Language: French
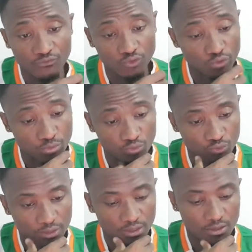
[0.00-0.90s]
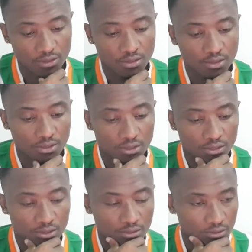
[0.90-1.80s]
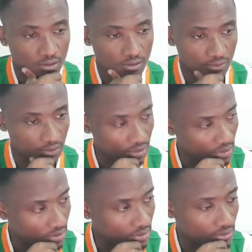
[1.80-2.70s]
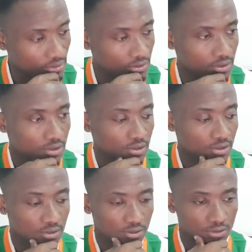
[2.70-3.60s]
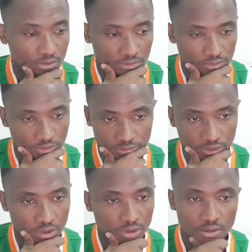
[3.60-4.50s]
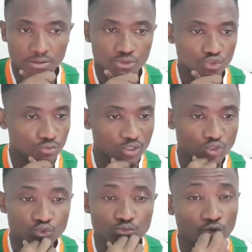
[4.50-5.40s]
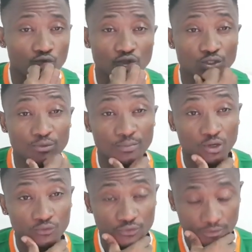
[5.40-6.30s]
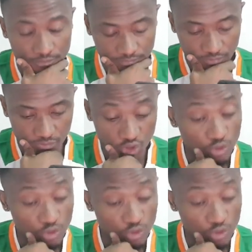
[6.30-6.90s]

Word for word: Ce n'était pas pour interférer avec le processus, mais plutôt pour montrer leur soutien